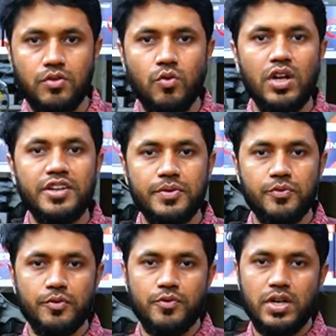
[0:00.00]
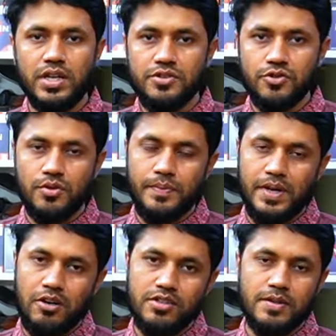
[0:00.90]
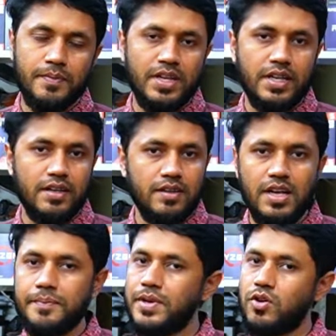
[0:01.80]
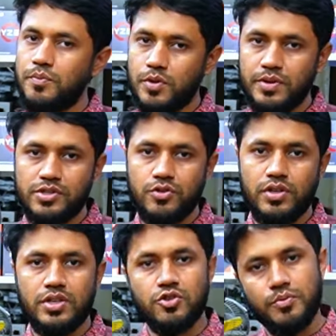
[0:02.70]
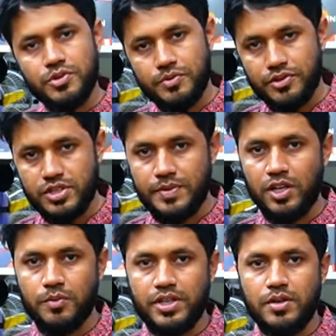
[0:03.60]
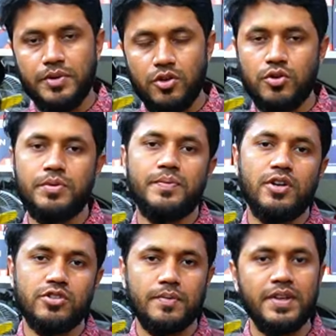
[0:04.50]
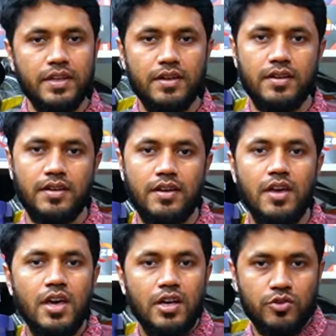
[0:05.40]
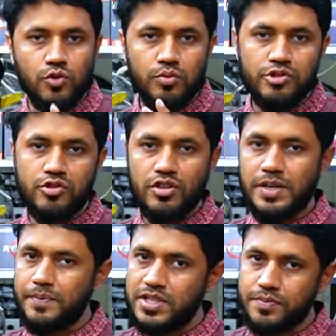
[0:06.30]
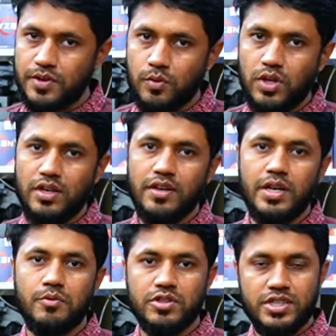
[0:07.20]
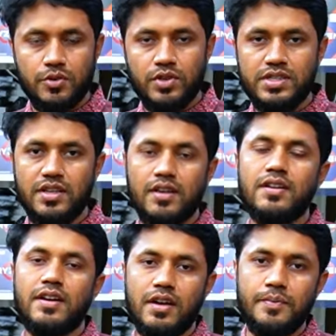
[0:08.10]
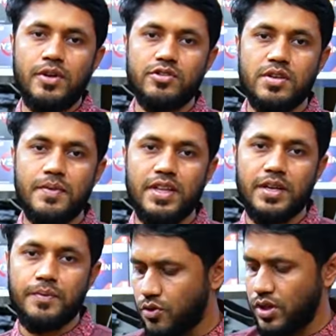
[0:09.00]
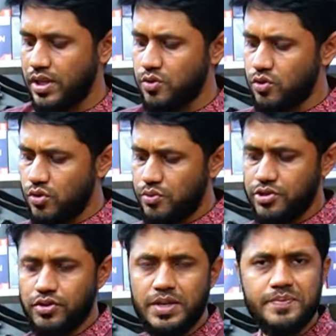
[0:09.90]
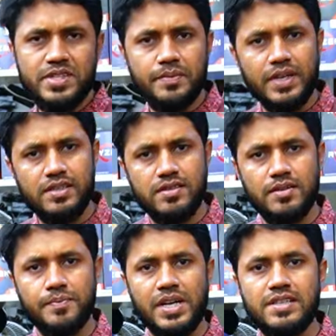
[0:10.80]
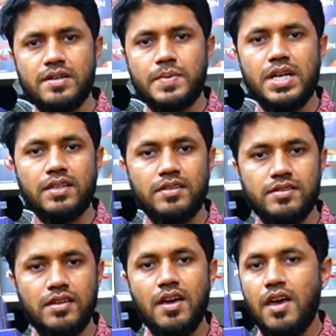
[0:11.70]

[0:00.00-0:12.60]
কোয়ালিটিফুল প্রোডাক্টের জন্য পাওয়ার সাপ্লাইয়ের ক্ষেত্রে আমরা কম্প্রোমাইজ করি না সবসময় হচ্ছে ভালো মানের ভেলোটপের পাওয়ার সাপ্লাই দিয়ে থাকি দুই বছরের রিপ্লেসমেন্ট ওয়ারেন্টি এবং জেনুইন সার্কিটের একটা পাওয়ার সাপ্লাই থাকে তো এতটুকু পর্যন্ত এই পিসি প্যাকেজটির প্রাইস আমরা রাখতেছি